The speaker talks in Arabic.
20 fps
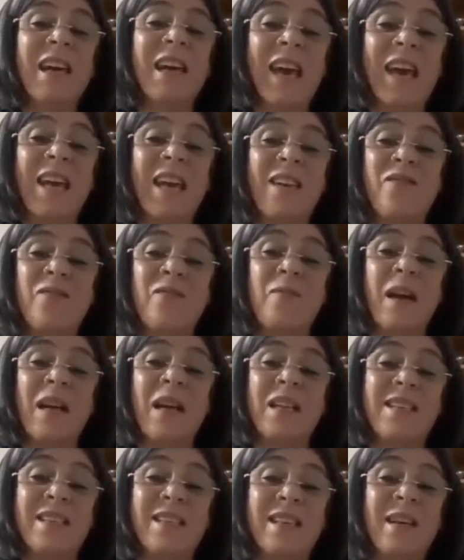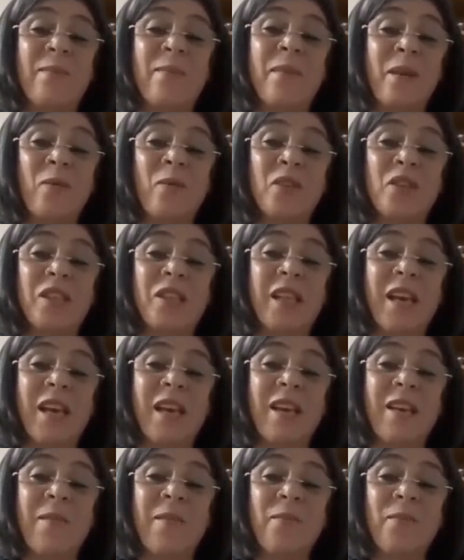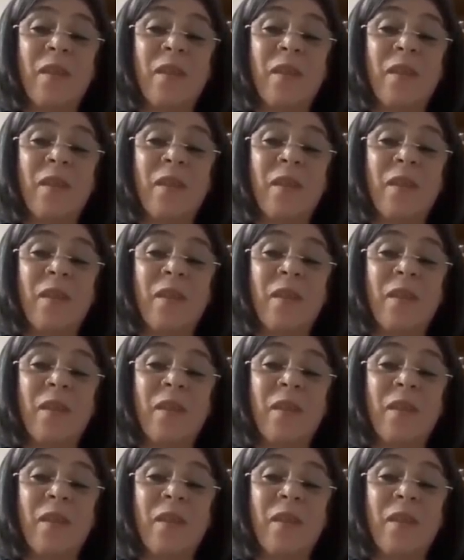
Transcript: خايف مع الاستعمار واش دار